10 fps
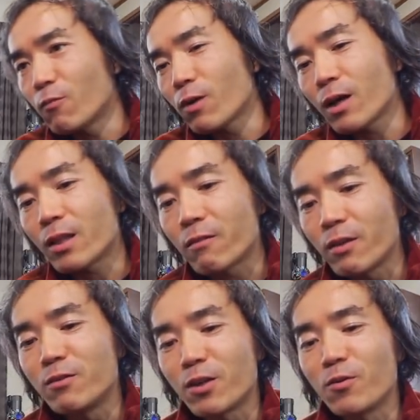分かっては
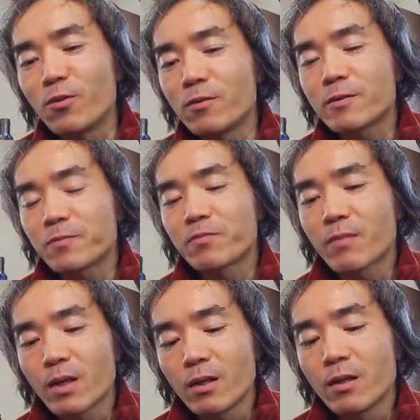いるけど
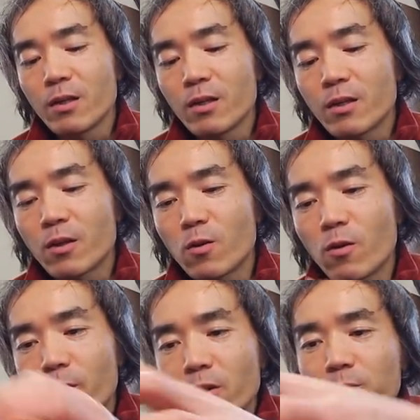
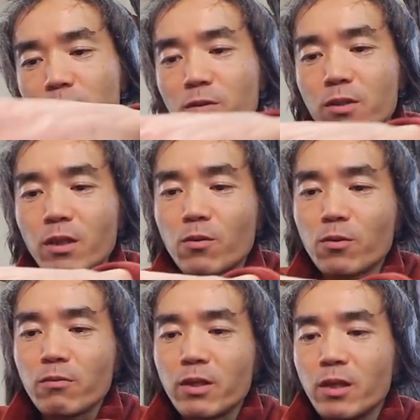キッコーマンの無調整
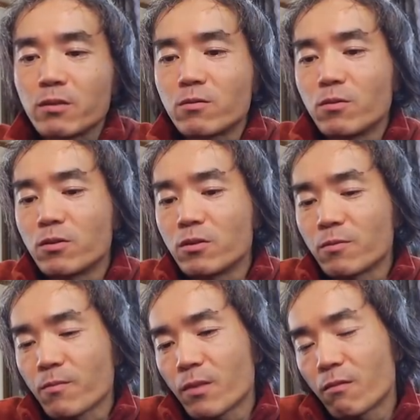糖には
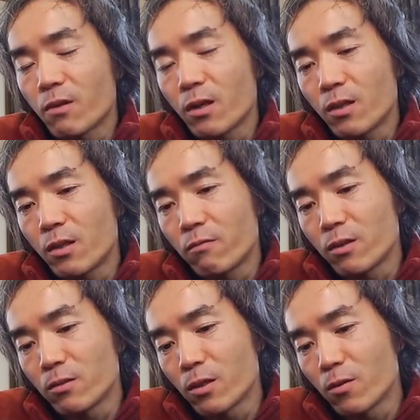250分かっては
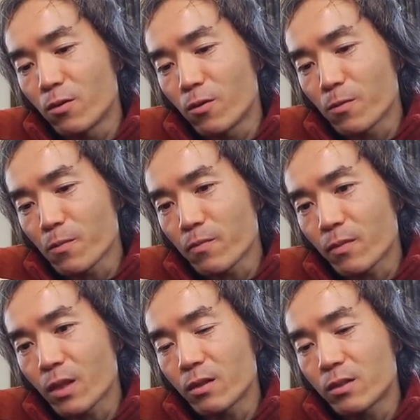いるけど
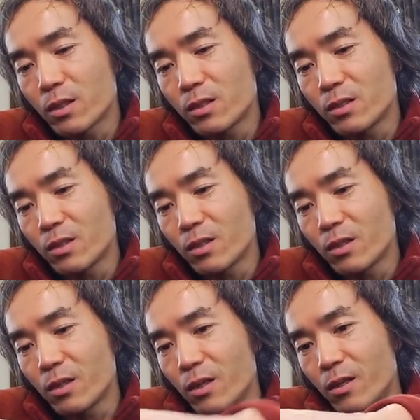精神的
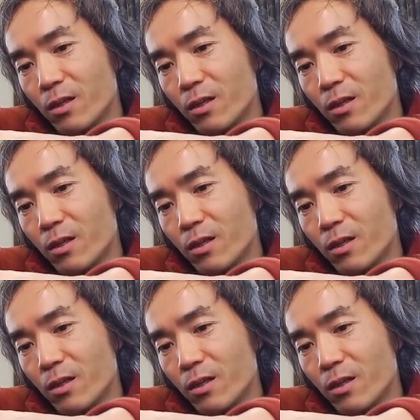に、